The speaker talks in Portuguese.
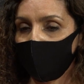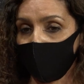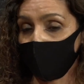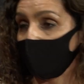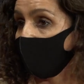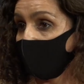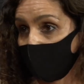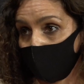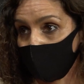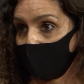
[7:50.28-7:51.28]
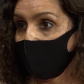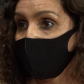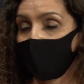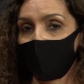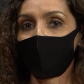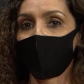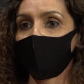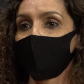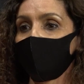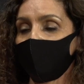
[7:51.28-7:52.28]
para usar máscara, usei, foi-me
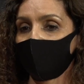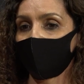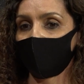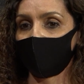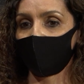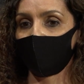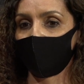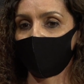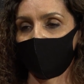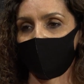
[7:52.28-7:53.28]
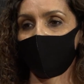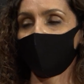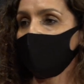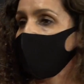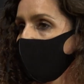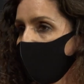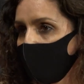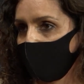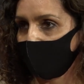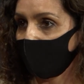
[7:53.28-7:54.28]
pedido para distanciamento
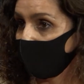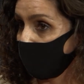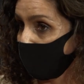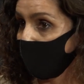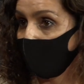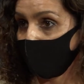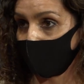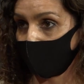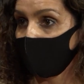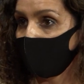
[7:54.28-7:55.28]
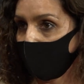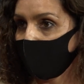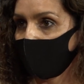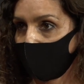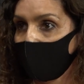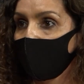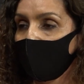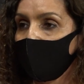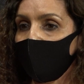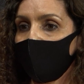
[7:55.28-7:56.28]
social e eu assim o fiz, não é?
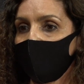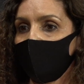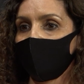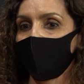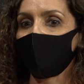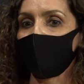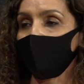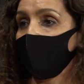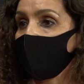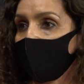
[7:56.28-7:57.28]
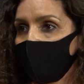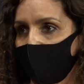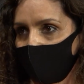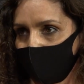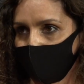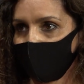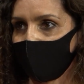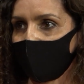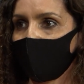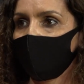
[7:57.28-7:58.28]
Tentei, que não é fácil,
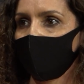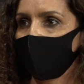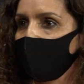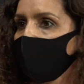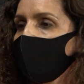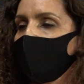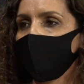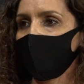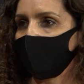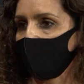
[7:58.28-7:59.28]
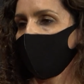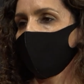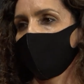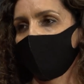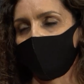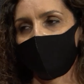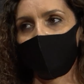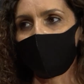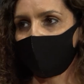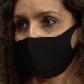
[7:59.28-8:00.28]
não é? família, os amigos,
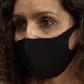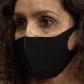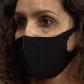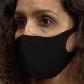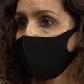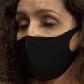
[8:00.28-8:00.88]
foi-me pedido isso e eu